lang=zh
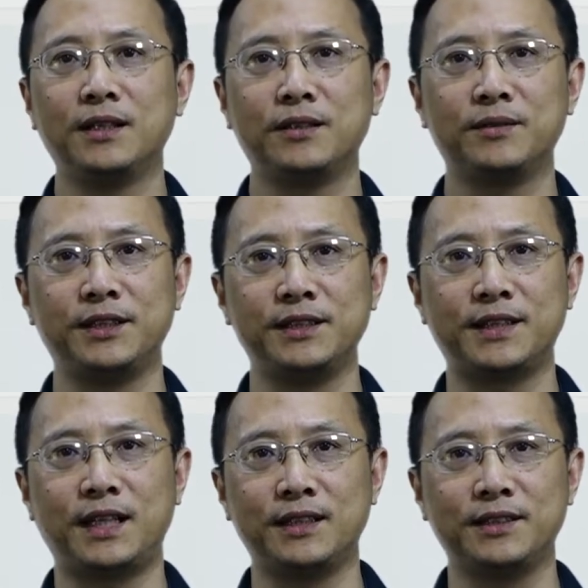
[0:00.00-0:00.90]
那么乘以
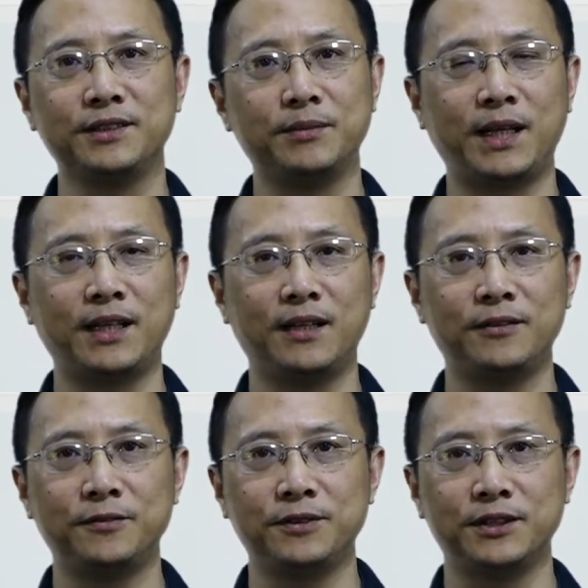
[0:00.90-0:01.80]
三呢，就是把它
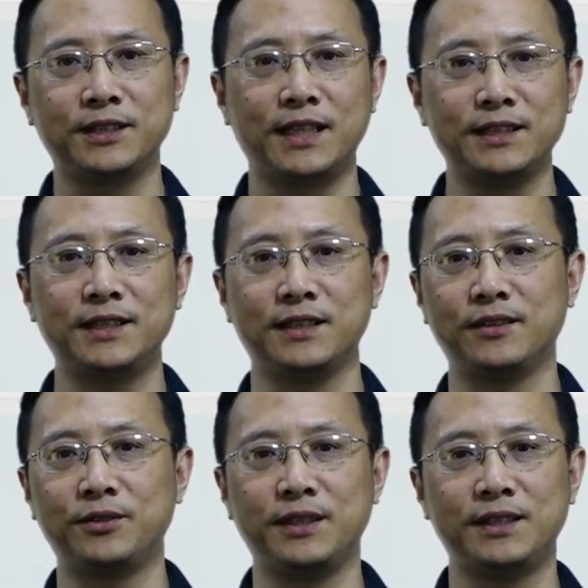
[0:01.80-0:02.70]
复制三次。
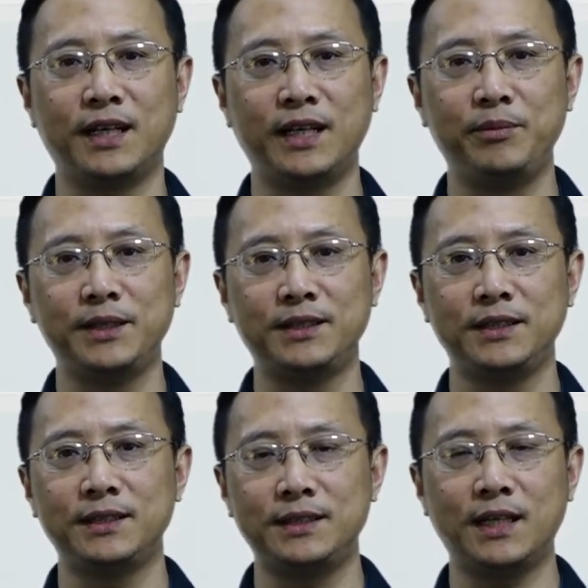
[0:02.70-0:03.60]
所以像
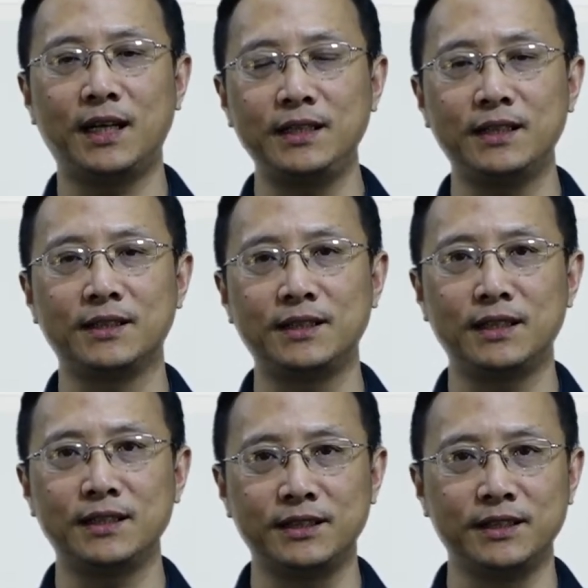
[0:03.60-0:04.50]
abc 加一二三，
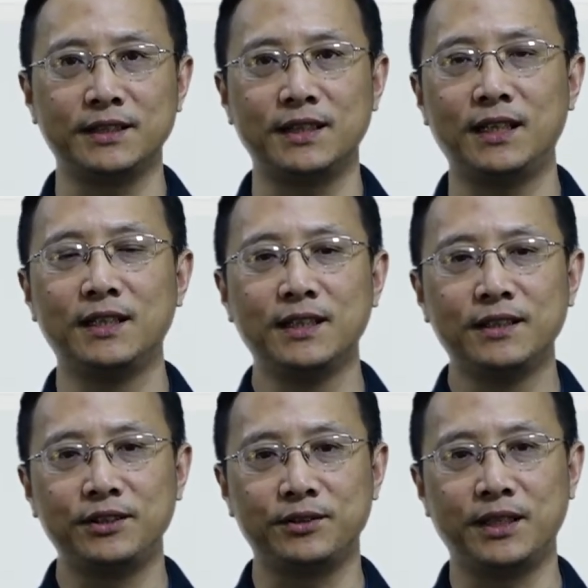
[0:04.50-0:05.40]
再乘以三，
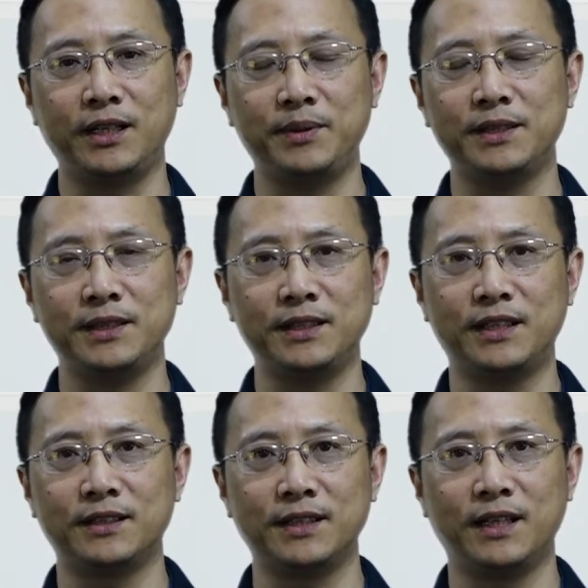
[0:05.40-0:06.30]
就是 abc 一
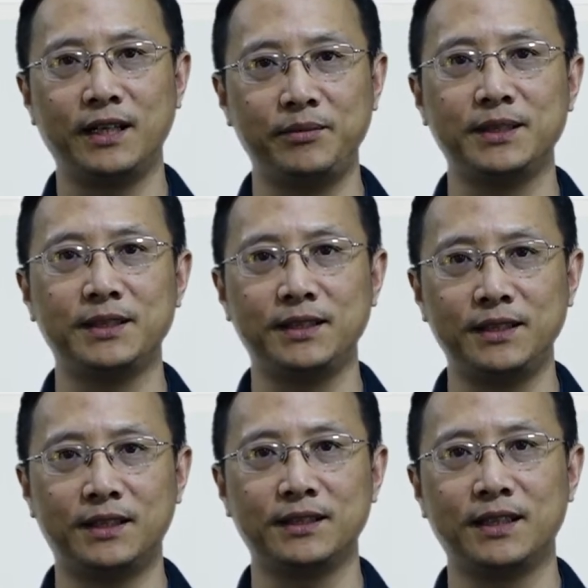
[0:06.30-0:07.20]
二三，abc 一
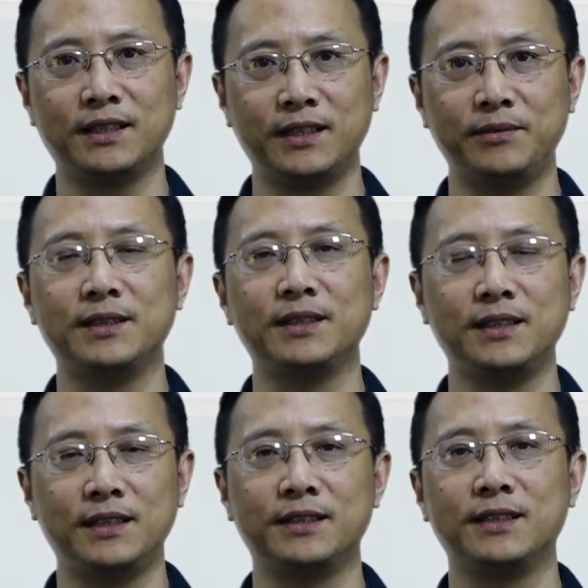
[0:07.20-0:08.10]
二三，abc
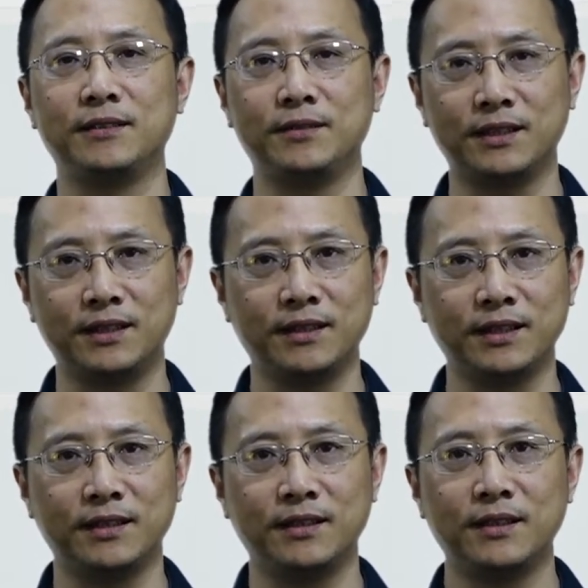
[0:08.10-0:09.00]
一二三，得到一
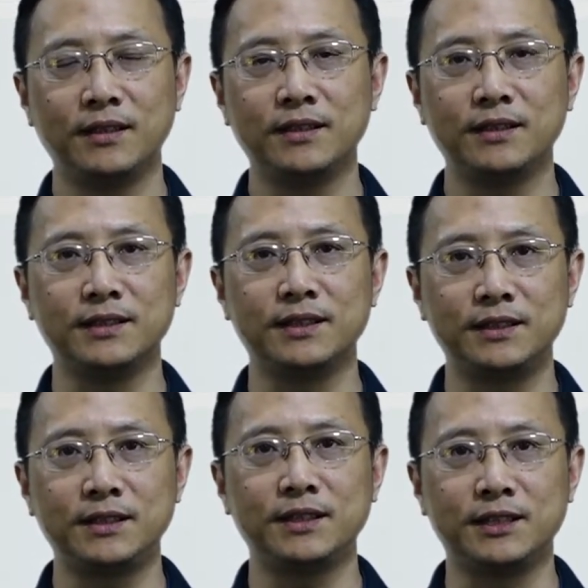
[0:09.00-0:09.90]
个更
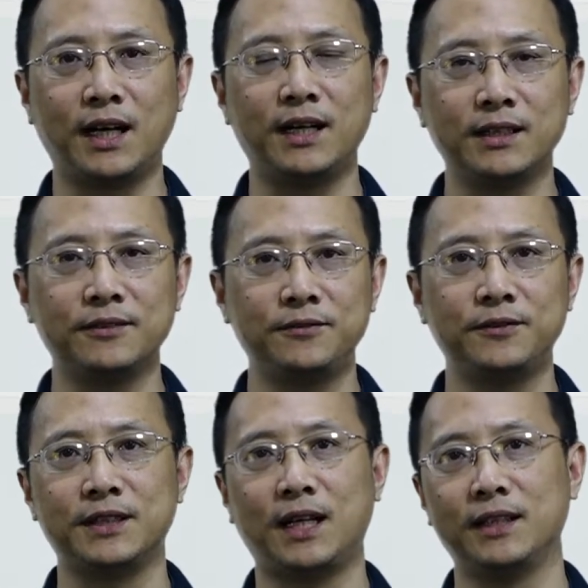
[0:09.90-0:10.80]
更长、更复
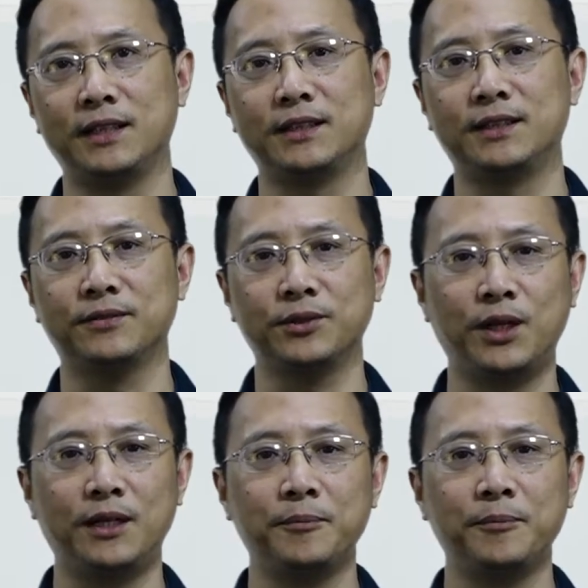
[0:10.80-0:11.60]
杂的一个字符串。